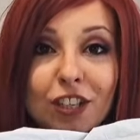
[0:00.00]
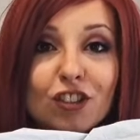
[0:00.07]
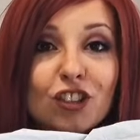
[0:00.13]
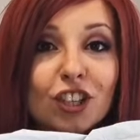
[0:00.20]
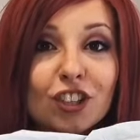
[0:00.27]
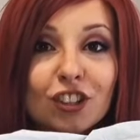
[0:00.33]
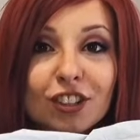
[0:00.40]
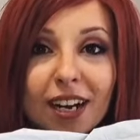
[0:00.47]
ben
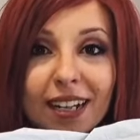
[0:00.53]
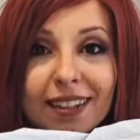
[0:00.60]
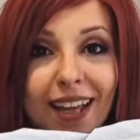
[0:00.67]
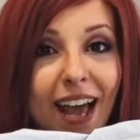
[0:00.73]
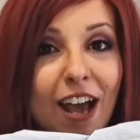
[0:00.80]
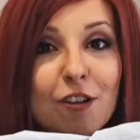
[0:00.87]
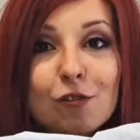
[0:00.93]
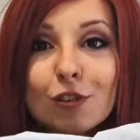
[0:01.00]

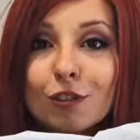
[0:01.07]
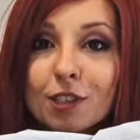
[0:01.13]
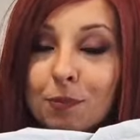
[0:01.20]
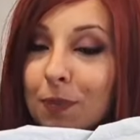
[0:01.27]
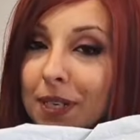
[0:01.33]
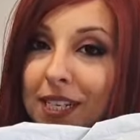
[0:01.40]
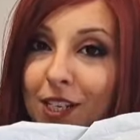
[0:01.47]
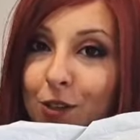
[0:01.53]
130 euro
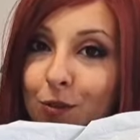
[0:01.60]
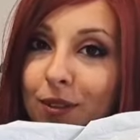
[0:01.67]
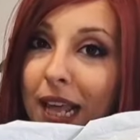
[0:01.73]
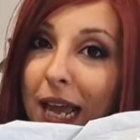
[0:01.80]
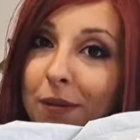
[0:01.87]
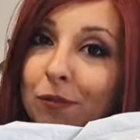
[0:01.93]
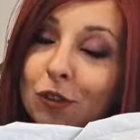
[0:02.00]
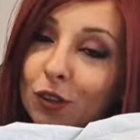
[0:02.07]
spesi su
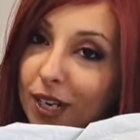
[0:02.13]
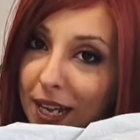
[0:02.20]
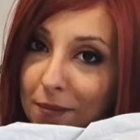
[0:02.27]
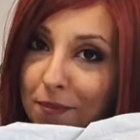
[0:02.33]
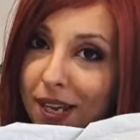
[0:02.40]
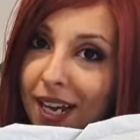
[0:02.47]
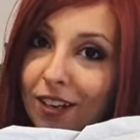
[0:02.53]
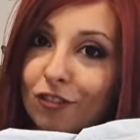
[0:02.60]
Temu,
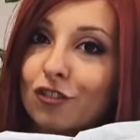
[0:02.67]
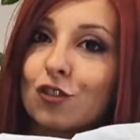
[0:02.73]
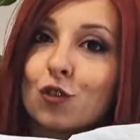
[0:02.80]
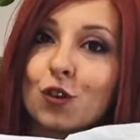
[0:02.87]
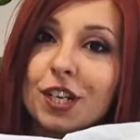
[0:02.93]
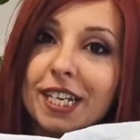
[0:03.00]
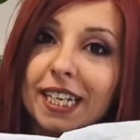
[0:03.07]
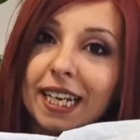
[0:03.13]
eh, mica
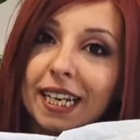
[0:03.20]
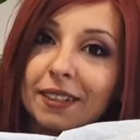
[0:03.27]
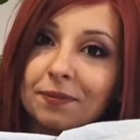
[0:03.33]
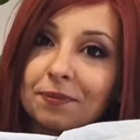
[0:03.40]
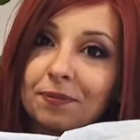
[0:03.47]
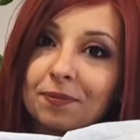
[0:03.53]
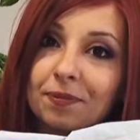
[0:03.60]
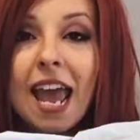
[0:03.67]
noccioline.
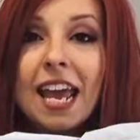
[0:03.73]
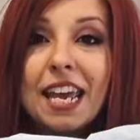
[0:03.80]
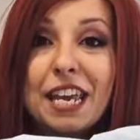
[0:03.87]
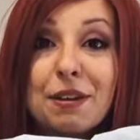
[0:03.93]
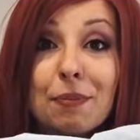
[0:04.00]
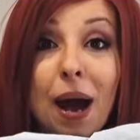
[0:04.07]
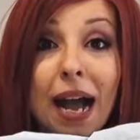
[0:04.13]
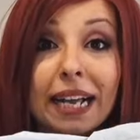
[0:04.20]

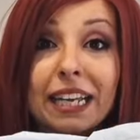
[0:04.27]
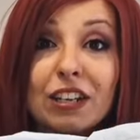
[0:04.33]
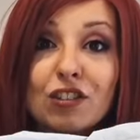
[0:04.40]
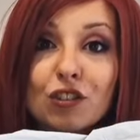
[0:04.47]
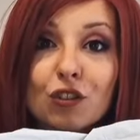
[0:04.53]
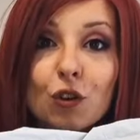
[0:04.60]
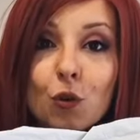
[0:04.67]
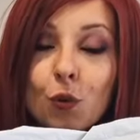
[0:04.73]
I pacchi
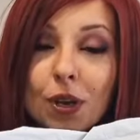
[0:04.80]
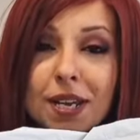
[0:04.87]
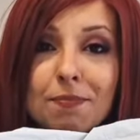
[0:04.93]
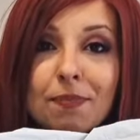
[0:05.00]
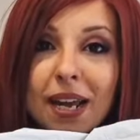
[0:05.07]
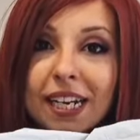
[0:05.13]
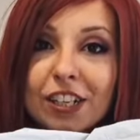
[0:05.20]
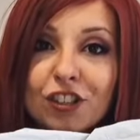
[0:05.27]
sono qui,